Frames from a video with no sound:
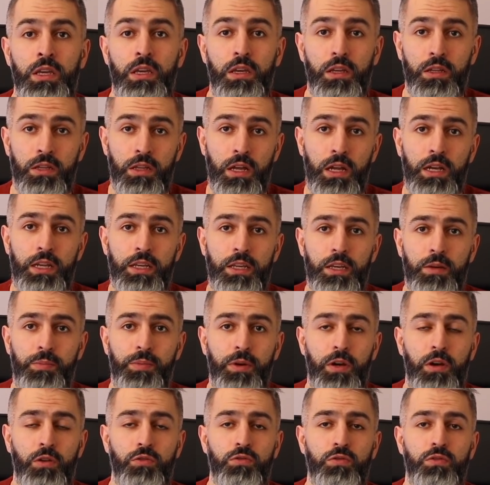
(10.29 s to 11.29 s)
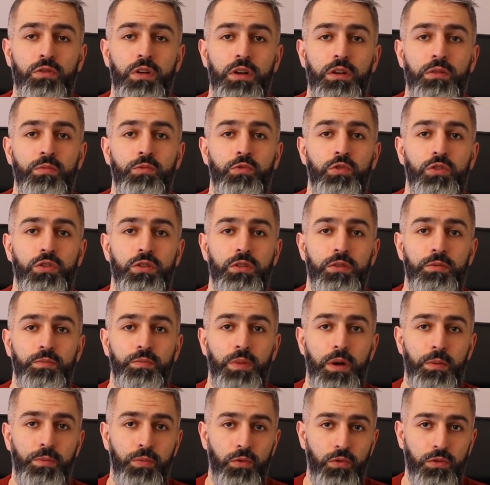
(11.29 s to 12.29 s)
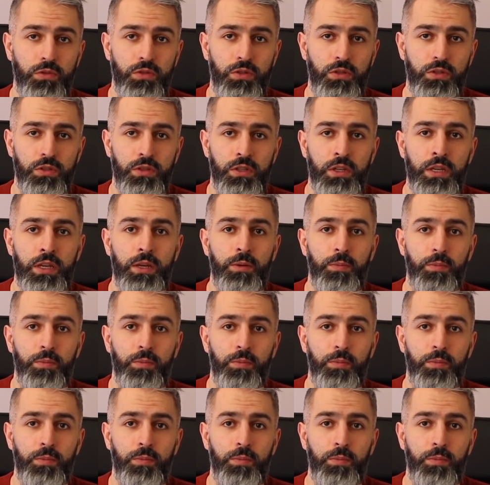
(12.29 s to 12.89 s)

и далее я покажу, как можно пополнить